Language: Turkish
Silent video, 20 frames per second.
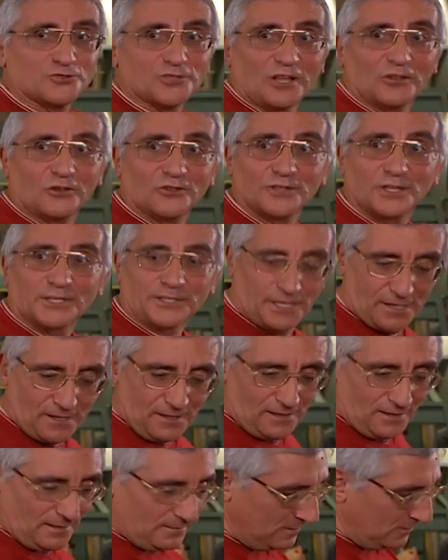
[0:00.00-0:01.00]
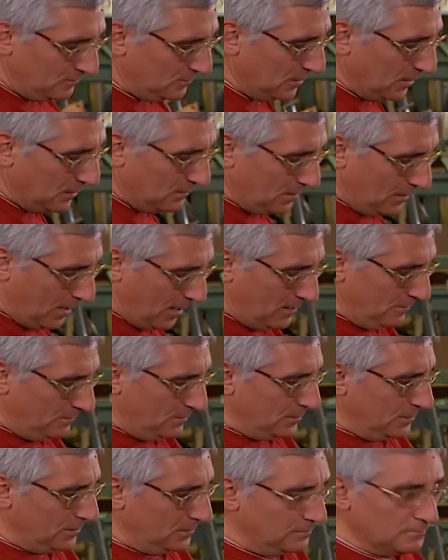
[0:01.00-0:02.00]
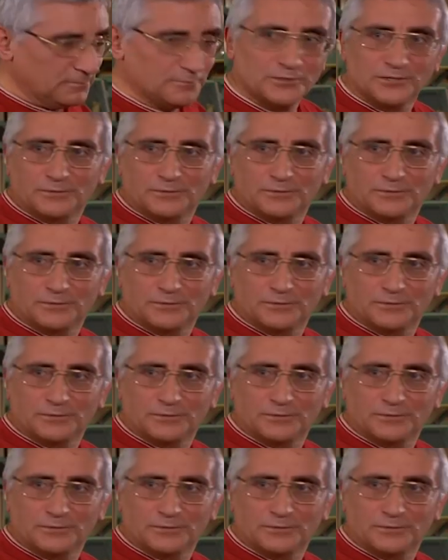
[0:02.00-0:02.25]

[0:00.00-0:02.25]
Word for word: bu salondaki en azimli